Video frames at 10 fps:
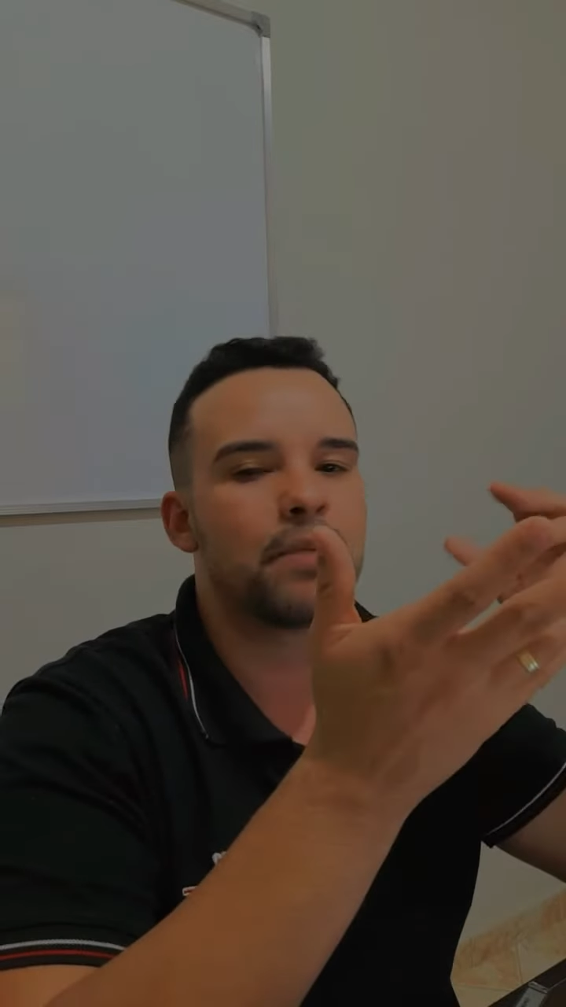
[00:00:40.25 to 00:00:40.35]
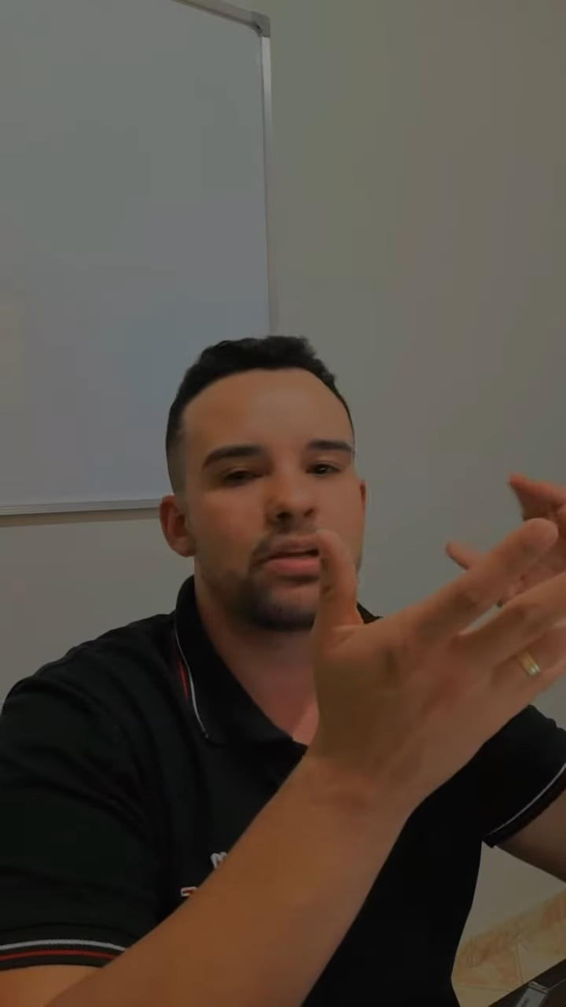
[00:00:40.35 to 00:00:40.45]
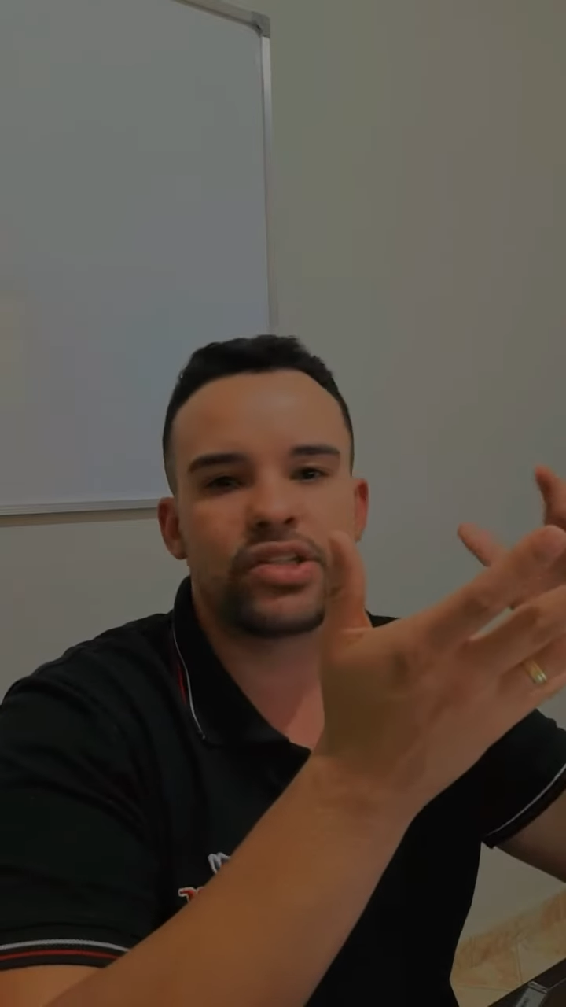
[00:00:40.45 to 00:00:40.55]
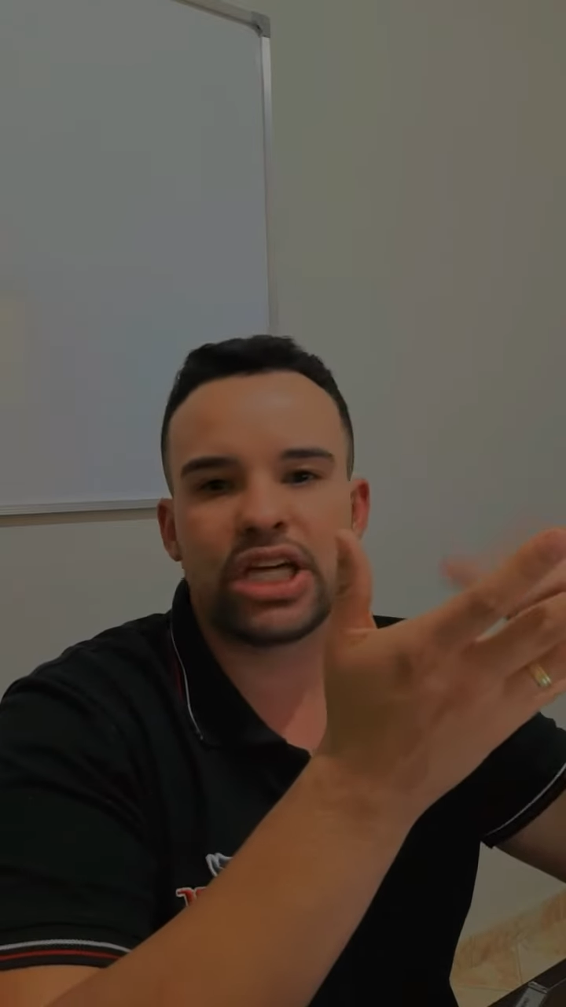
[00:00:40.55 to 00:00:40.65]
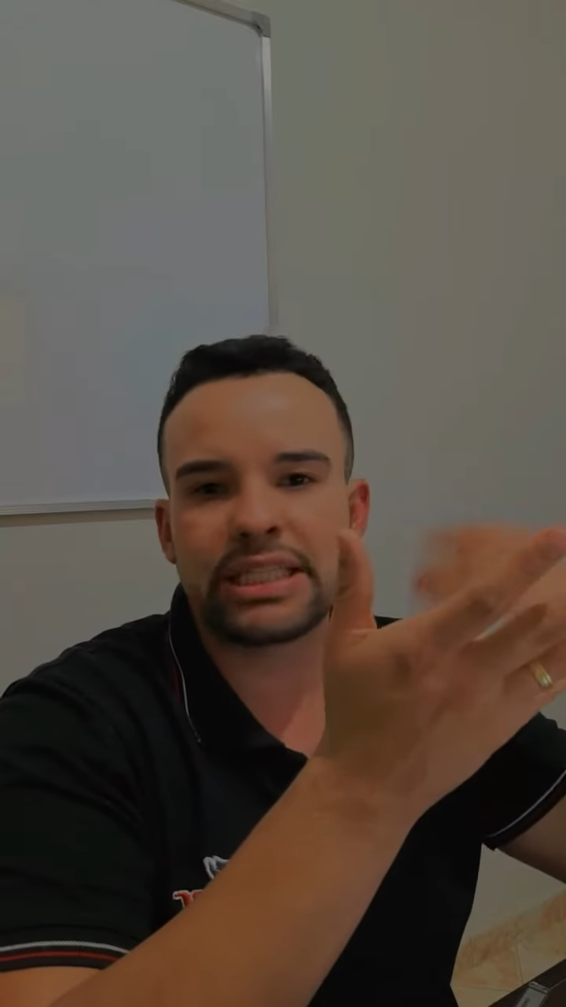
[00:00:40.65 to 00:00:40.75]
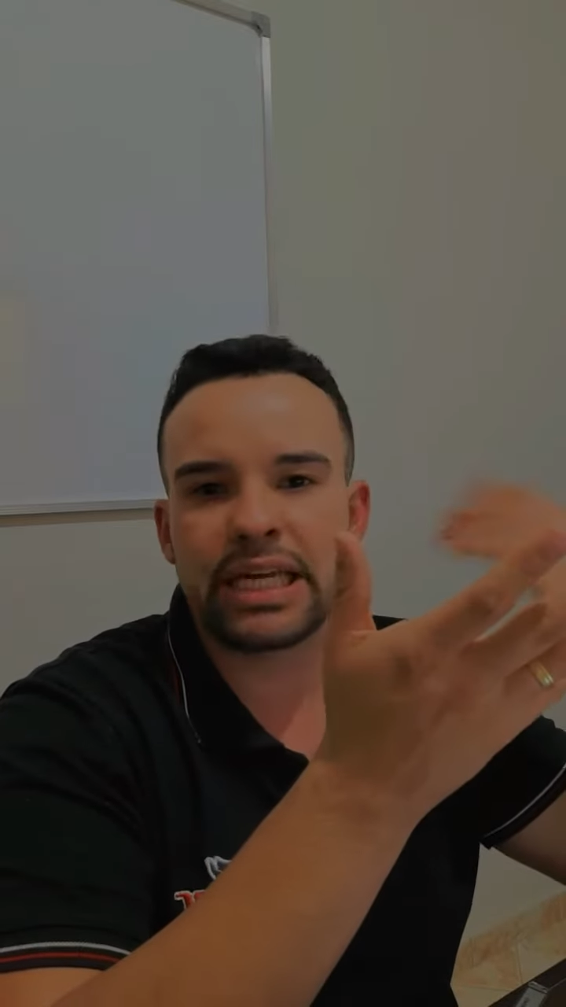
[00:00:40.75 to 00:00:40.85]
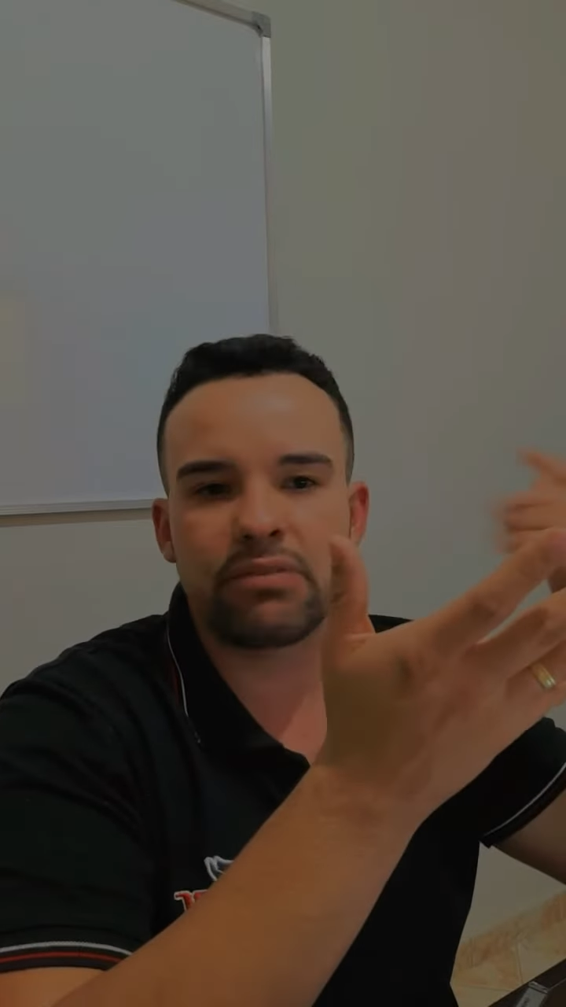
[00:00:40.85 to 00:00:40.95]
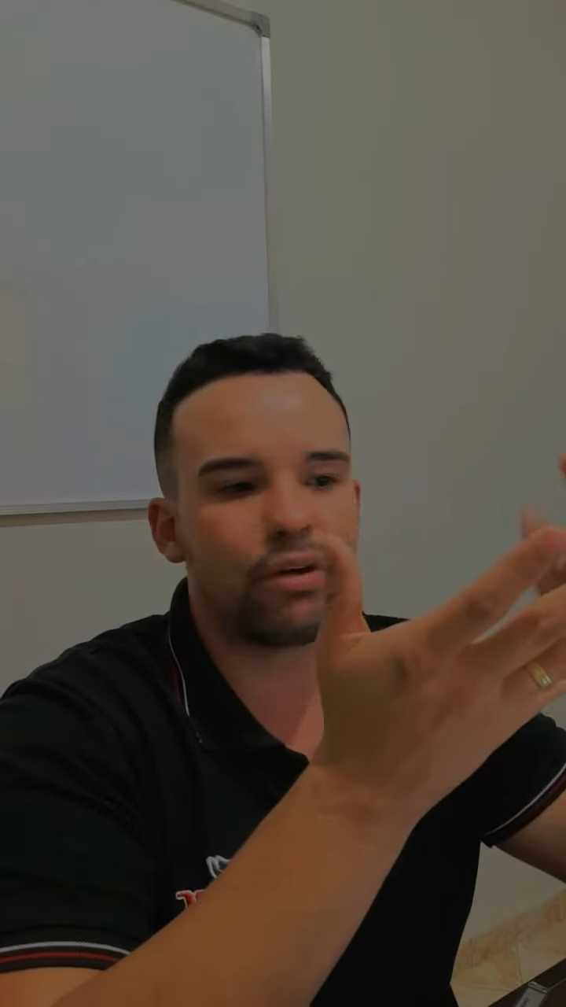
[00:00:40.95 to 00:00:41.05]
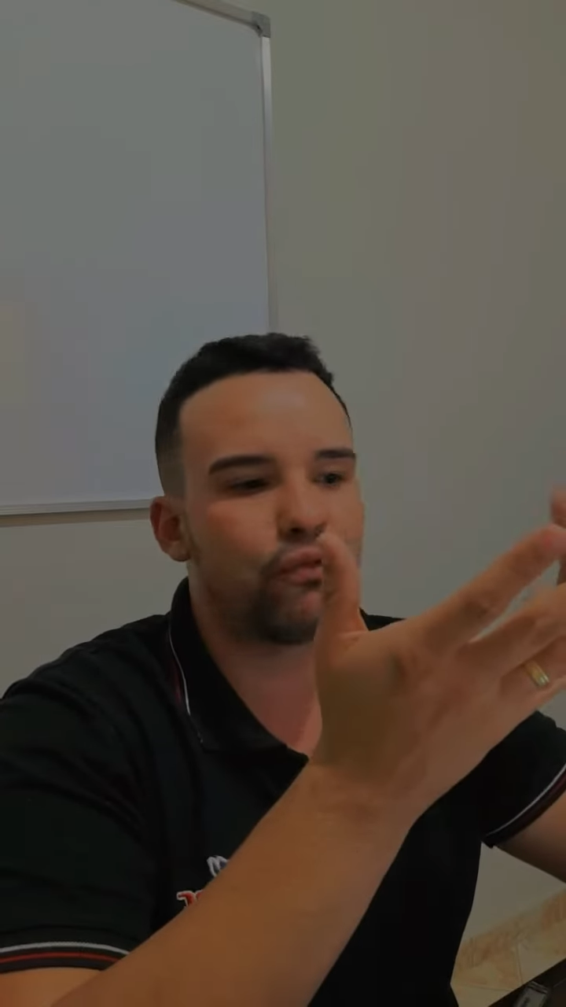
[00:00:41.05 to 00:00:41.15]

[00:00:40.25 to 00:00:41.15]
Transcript: já tendo uma